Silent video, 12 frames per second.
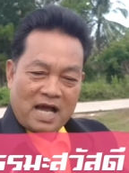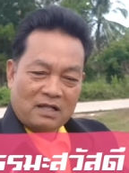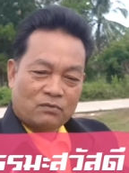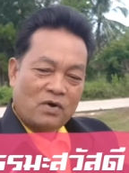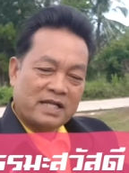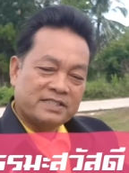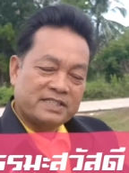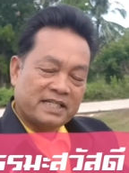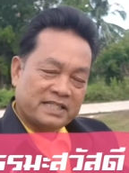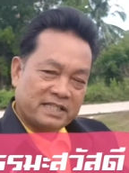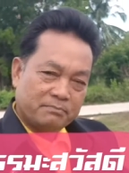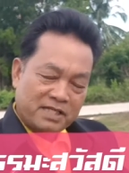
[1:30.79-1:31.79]
กาสวัน
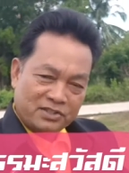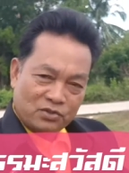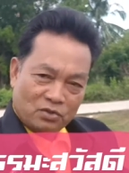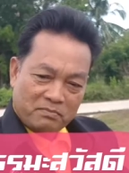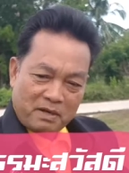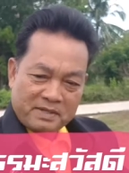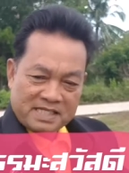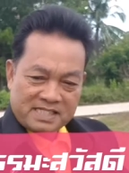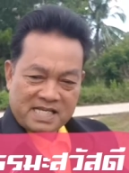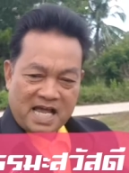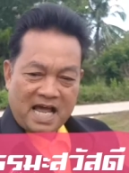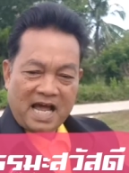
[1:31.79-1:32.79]
เฉลิมพระชนมพ
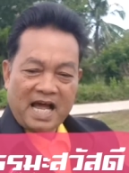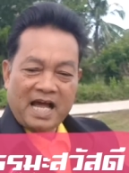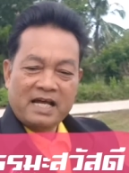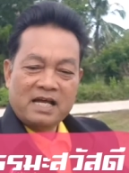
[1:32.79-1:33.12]
รรษา